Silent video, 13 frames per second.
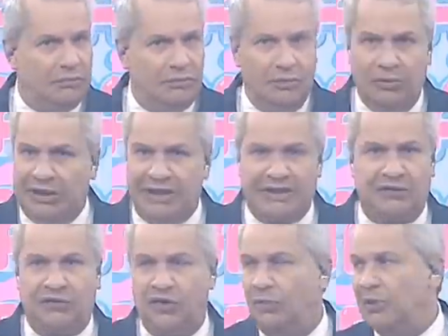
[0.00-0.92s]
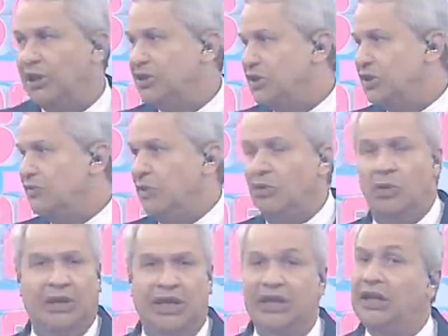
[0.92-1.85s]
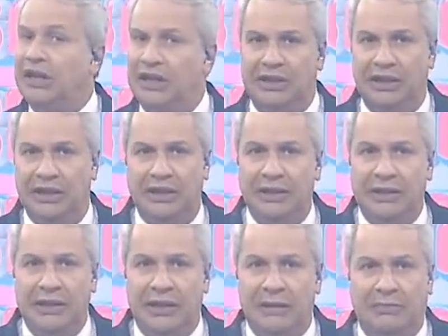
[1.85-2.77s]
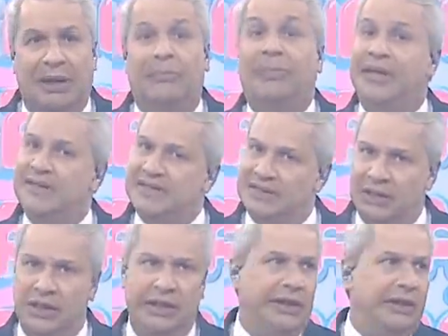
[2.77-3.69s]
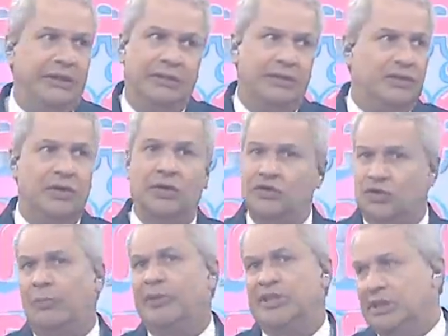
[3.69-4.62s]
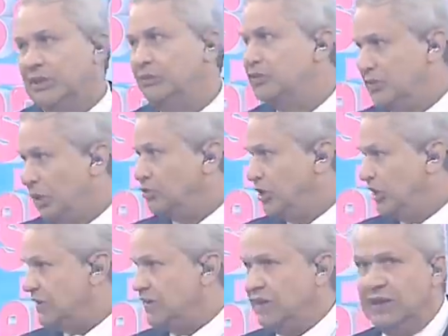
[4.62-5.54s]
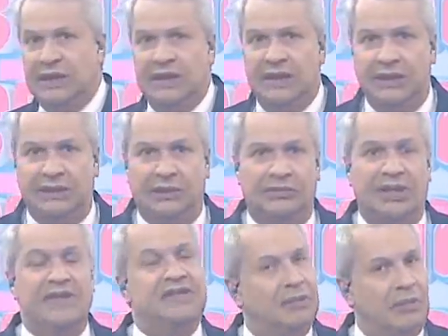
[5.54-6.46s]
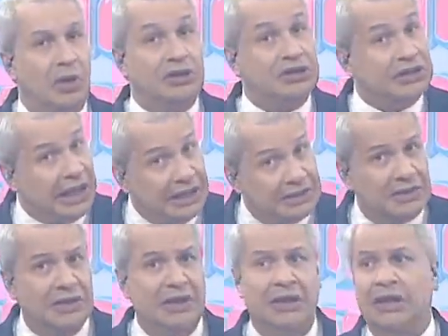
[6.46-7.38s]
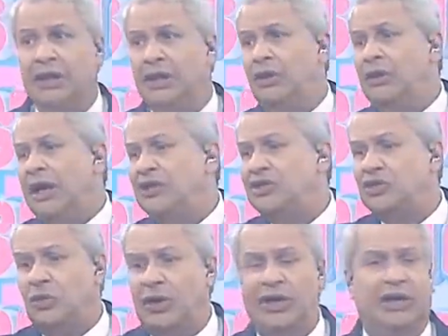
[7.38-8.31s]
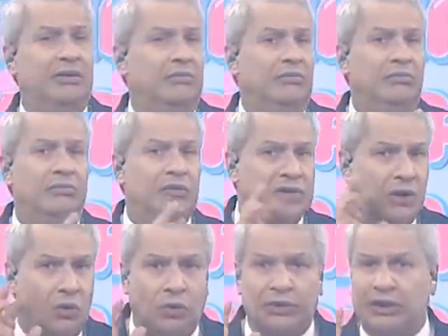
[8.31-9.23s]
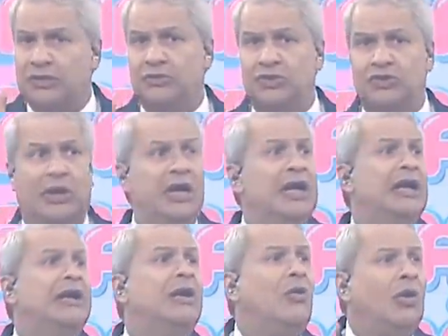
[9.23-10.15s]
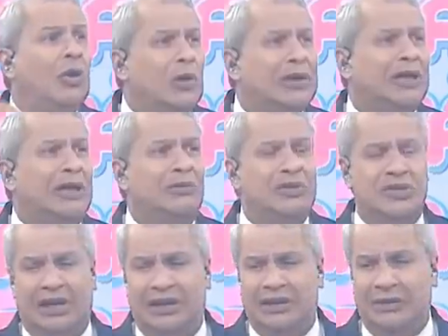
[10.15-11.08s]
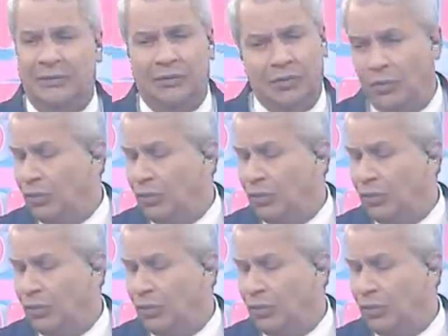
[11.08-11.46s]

não é dessa forma que a gente vai colocar ninguém aqui para aparecer, só para nos dar audiência. Então tem que ser maior de idade. E a história, você conta a sua história. Coloca aqui o Instagram, o,